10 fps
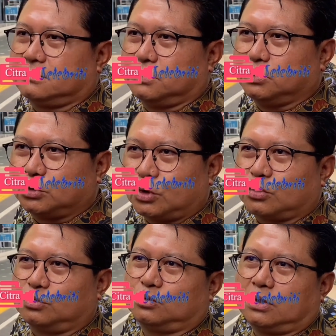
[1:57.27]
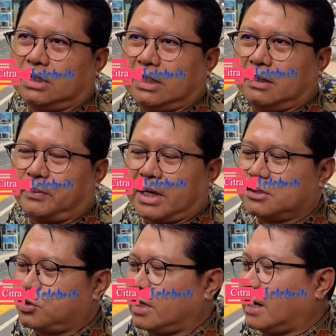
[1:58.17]
untuk eh,
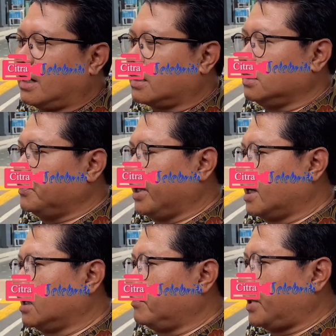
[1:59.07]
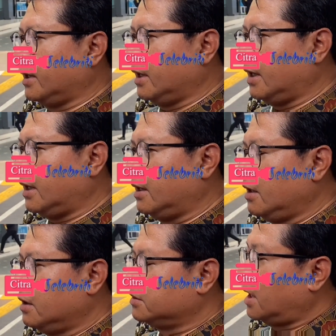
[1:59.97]
pengasuhan anak diberikan kepada
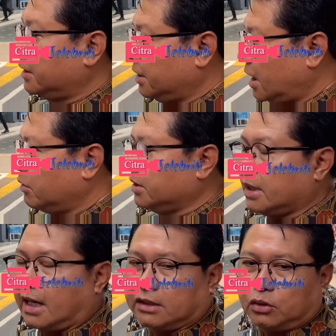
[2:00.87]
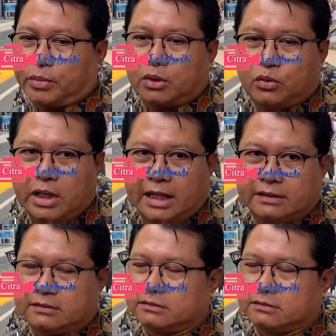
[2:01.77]
Handi Aulia atau penggugat